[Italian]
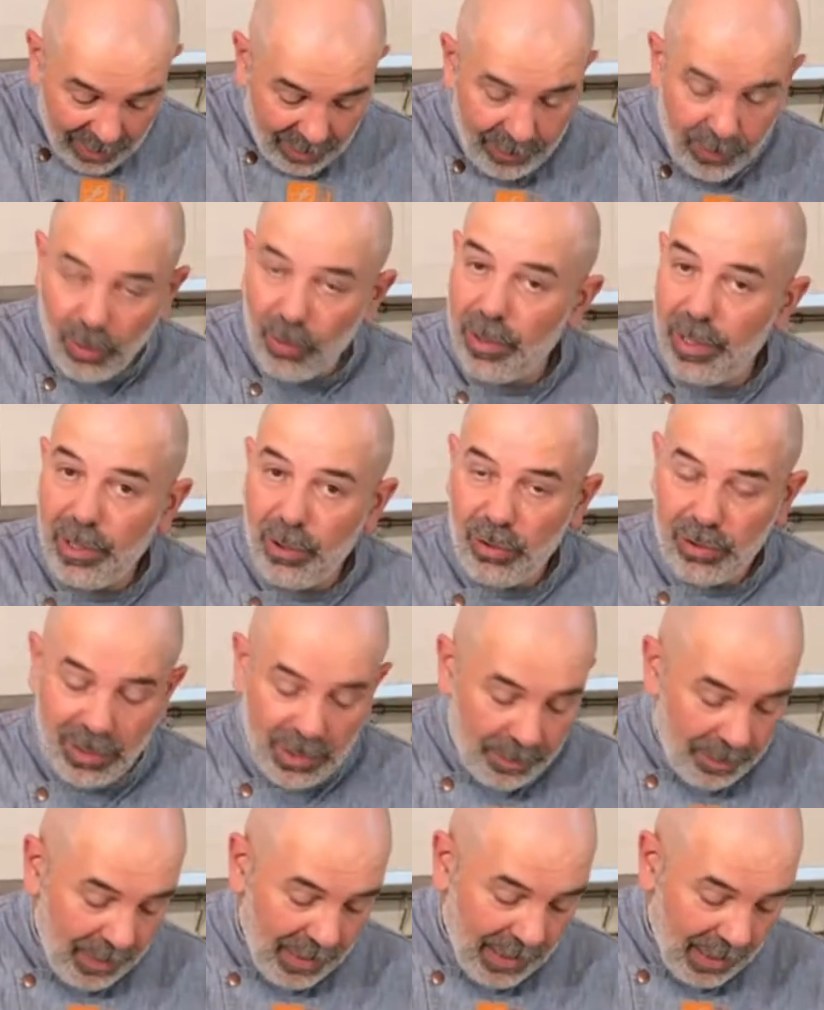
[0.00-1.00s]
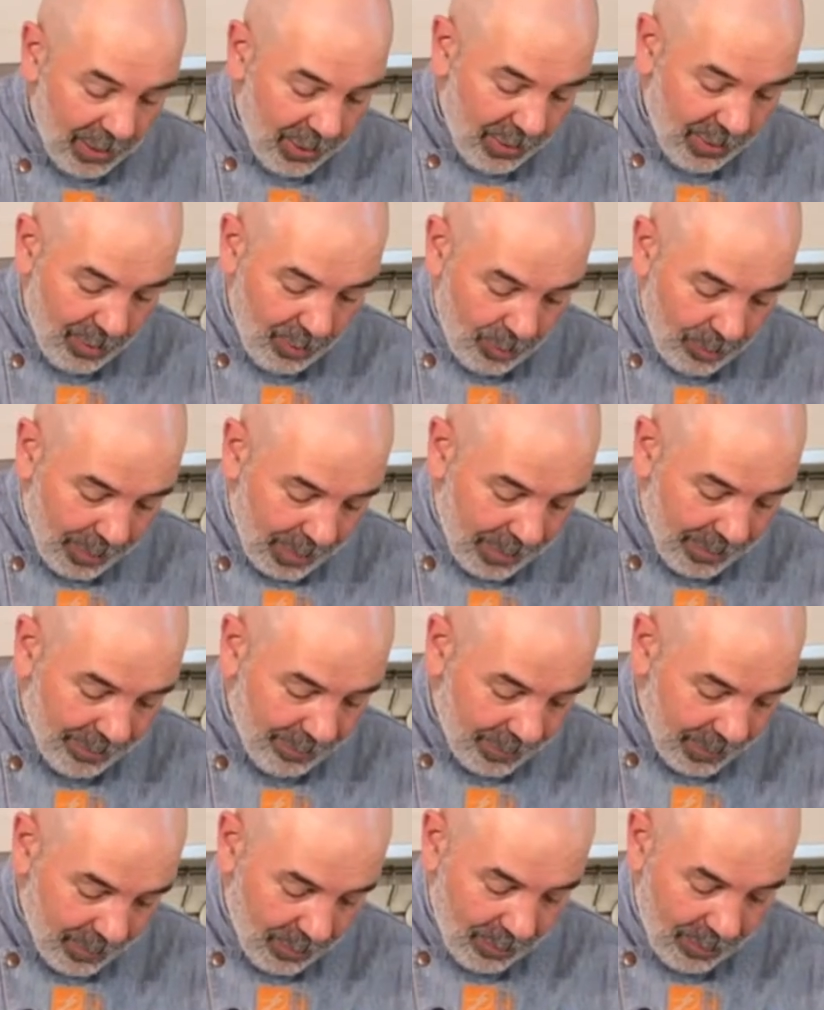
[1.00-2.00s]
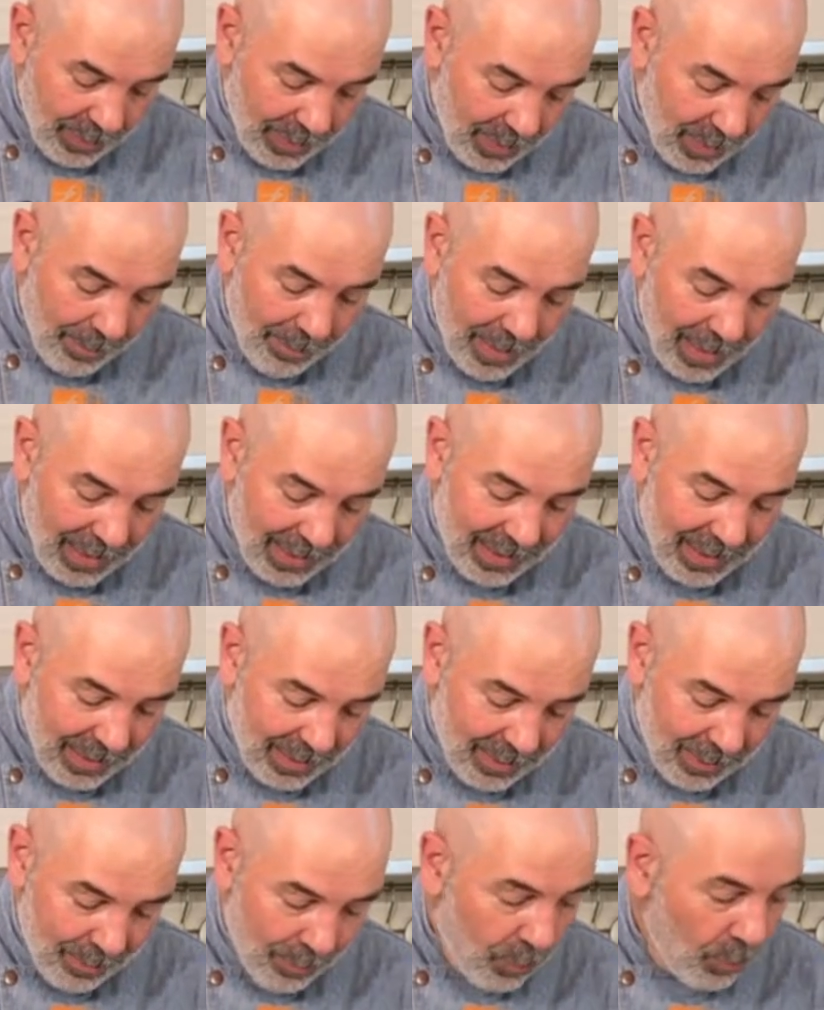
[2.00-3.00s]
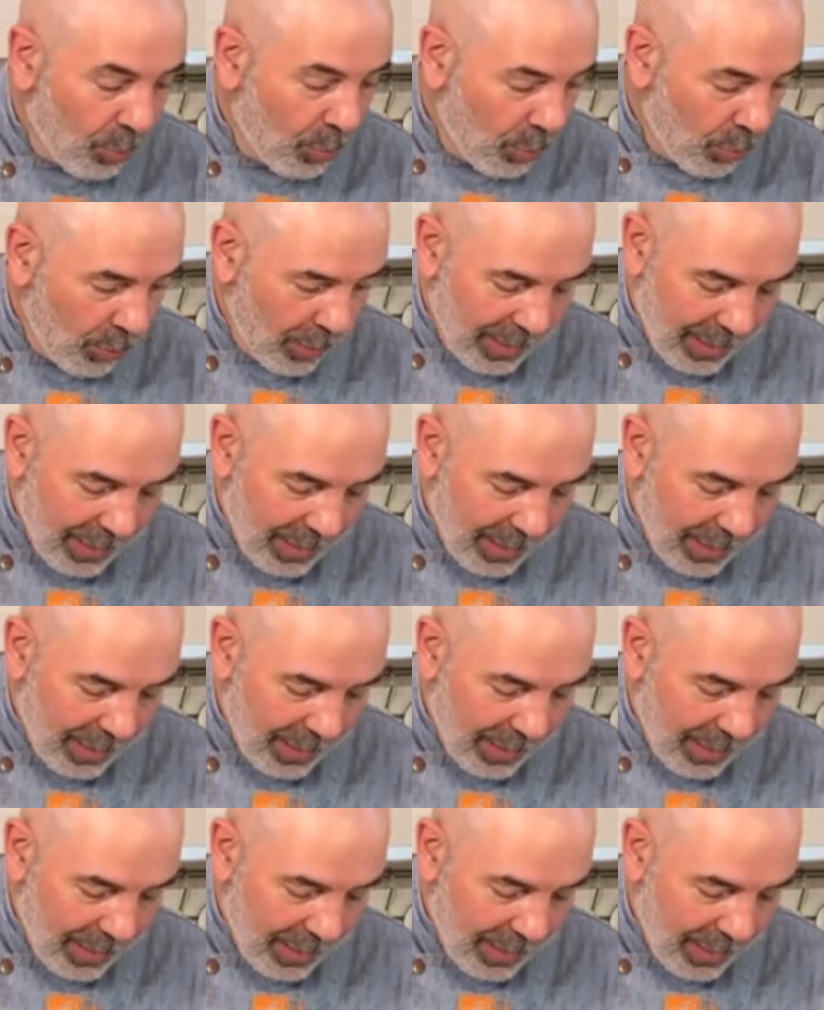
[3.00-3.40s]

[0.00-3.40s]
ravioli ricotti spinaci sopra una bella salsa burro